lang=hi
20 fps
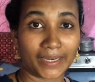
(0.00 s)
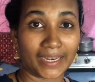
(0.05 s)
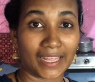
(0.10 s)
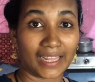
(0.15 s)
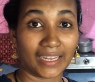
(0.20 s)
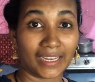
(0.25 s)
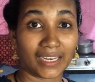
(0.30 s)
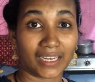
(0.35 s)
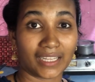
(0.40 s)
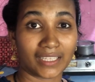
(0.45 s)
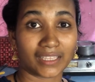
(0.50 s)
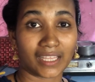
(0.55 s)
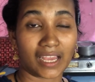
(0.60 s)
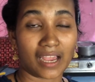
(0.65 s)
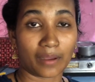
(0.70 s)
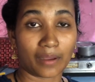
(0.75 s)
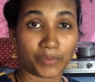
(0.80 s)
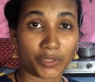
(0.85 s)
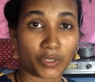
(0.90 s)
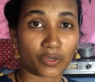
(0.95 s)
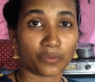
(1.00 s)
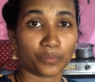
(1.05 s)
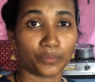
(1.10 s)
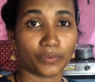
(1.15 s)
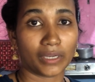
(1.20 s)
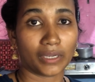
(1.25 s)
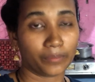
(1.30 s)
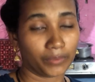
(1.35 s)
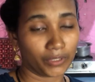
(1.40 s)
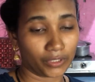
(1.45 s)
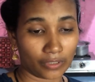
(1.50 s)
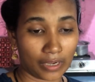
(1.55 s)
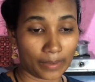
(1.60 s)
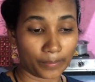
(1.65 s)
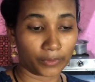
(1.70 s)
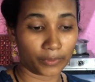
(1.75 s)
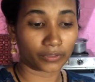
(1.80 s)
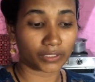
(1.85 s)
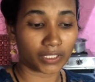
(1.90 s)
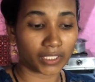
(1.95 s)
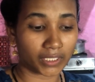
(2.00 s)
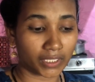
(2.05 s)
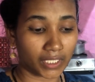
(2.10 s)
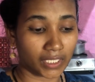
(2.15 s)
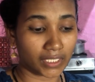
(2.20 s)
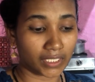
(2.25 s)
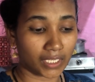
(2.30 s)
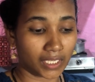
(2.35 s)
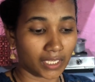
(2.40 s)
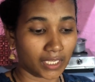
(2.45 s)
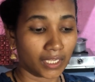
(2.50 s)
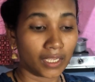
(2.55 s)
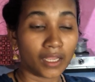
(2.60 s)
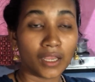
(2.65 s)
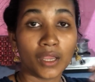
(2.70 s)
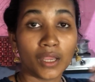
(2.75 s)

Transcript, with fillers: बनाना रहता है हम ही को पूरा वीडियो आप लोग देखते ही हैं